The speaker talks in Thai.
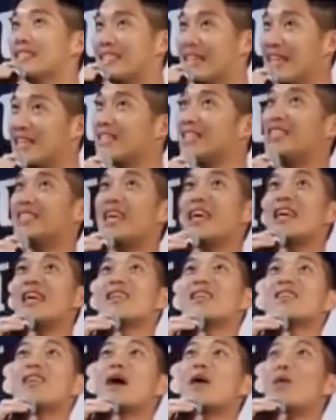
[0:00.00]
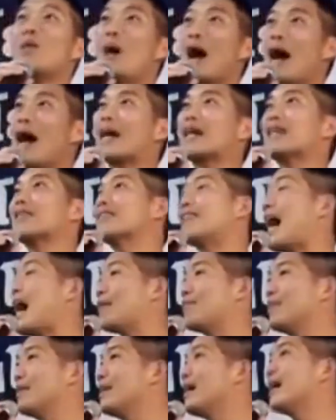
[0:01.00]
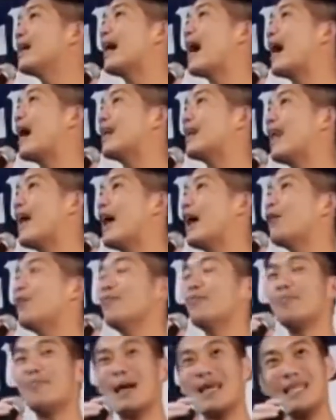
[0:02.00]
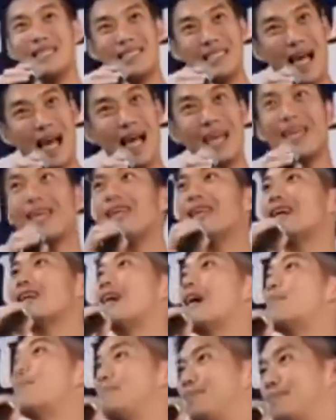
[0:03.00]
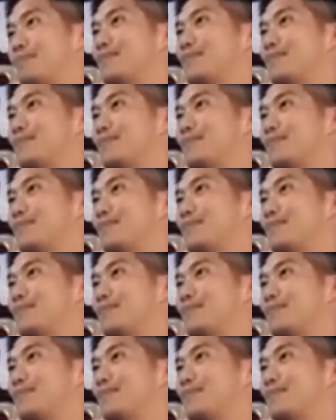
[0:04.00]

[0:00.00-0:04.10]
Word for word: จริงๆถ้าว่ากันตามเนื้องานแล้วไม่ใช่นะครับ